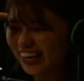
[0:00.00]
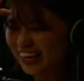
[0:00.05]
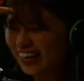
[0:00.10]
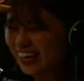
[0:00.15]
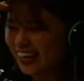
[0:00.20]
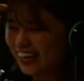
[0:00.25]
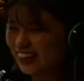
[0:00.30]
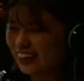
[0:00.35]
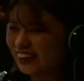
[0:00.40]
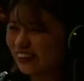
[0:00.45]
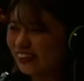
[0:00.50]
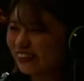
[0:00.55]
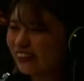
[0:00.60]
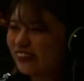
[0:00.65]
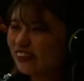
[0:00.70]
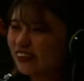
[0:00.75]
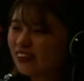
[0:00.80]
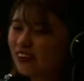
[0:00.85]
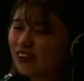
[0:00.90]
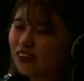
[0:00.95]
えっ
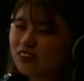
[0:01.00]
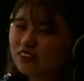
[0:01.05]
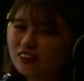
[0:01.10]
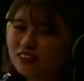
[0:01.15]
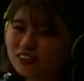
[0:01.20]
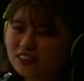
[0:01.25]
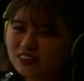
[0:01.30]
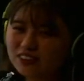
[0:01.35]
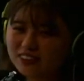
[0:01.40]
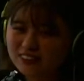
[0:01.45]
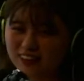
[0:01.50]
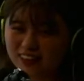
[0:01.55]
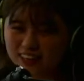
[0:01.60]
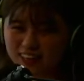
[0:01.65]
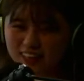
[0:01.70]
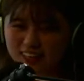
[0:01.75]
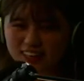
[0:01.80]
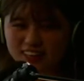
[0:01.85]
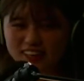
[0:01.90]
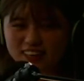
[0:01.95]
と、この曲
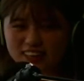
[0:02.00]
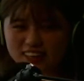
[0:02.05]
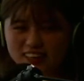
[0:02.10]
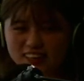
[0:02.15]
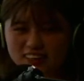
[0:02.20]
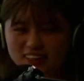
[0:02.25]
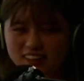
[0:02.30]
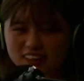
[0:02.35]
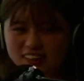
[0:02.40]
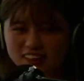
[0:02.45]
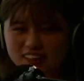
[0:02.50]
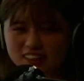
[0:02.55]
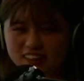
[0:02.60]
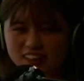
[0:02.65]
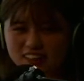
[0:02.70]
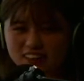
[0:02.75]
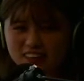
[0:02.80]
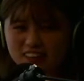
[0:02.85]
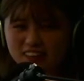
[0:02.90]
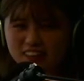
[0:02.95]
は、
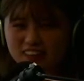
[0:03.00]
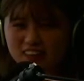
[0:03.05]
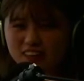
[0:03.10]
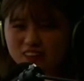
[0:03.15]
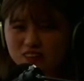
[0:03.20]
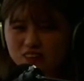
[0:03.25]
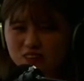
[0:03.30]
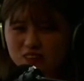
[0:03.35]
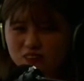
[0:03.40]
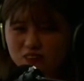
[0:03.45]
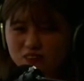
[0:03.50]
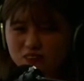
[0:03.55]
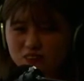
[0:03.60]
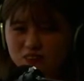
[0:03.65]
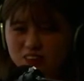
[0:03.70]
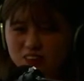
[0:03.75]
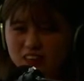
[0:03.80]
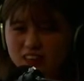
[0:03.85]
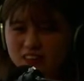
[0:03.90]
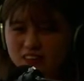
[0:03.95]
あの、
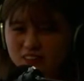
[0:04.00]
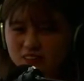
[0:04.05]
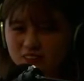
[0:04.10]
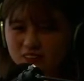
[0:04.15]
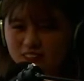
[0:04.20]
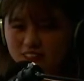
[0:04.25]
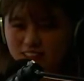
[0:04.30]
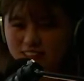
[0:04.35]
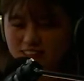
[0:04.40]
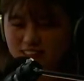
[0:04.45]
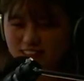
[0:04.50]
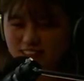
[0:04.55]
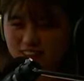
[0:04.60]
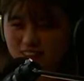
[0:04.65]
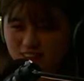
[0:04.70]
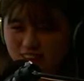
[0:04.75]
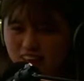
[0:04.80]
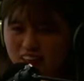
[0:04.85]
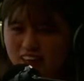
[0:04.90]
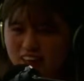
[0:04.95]
ネクストステージな
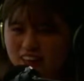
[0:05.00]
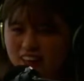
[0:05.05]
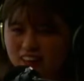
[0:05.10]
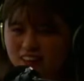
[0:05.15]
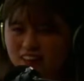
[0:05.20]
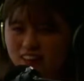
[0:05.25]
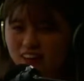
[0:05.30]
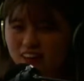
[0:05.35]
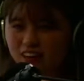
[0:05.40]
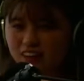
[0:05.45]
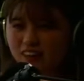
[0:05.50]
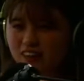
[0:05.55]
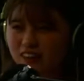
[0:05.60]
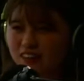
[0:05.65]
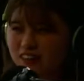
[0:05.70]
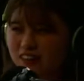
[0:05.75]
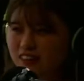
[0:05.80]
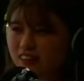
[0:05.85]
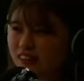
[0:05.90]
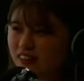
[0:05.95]
ので、なんか、
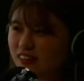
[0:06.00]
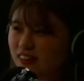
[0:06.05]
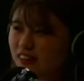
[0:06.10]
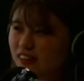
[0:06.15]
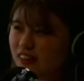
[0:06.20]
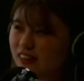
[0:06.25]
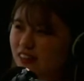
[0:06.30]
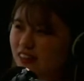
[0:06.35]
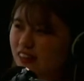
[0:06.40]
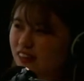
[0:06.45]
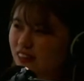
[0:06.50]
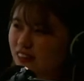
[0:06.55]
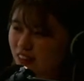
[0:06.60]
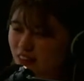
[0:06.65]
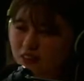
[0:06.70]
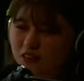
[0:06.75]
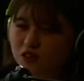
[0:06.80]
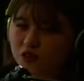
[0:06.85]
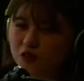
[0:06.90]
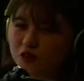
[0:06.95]

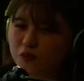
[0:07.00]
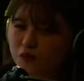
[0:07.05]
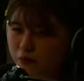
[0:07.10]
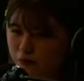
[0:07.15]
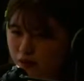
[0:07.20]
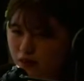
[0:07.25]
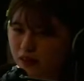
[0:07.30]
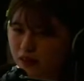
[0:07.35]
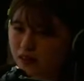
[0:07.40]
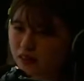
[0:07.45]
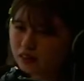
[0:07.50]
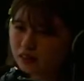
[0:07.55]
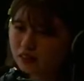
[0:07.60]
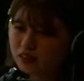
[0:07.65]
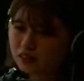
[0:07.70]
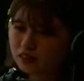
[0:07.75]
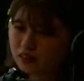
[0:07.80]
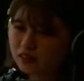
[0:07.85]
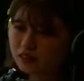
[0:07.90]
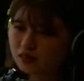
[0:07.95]
ね、そのまま、
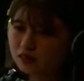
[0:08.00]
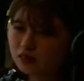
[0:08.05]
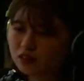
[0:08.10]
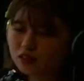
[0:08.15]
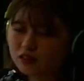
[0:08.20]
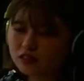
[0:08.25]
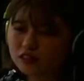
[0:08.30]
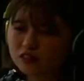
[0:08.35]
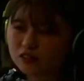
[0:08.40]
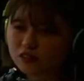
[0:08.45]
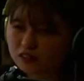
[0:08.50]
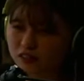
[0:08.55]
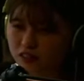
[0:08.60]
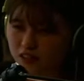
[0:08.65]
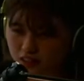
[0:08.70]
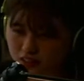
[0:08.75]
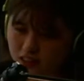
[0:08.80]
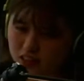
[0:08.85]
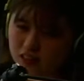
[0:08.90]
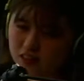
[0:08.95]
次の
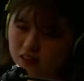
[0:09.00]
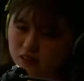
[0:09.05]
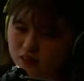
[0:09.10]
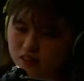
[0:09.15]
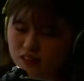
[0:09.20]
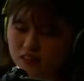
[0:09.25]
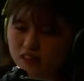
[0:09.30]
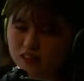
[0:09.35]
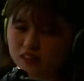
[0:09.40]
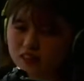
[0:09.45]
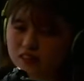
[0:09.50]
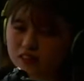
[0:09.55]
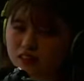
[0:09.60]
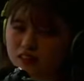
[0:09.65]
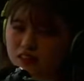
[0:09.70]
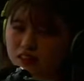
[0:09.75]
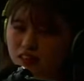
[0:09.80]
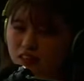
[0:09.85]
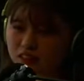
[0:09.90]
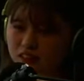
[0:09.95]
ステージって感
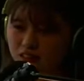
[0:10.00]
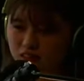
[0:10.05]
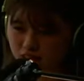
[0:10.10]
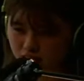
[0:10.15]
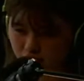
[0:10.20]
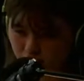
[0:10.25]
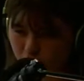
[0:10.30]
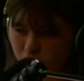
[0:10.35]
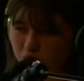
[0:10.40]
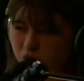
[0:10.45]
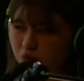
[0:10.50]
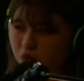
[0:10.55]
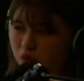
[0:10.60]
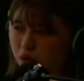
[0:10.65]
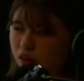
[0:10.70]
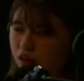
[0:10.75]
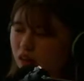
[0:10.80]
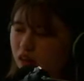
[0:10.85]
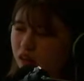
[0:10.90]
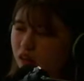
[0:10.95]
じなんですけど、
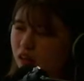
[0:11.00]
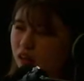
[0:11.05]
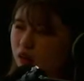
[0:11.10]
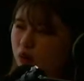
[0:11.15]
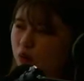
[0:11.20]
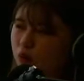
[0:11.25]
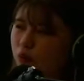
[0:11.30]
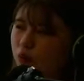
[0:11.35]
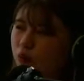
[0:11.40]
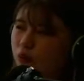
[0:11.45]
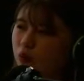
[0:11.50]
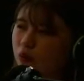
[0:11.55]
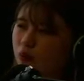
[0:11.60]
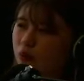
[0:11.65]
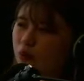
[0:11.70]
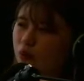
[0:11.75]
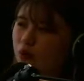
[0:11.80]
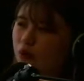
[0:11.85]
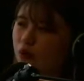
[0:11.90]
えっと、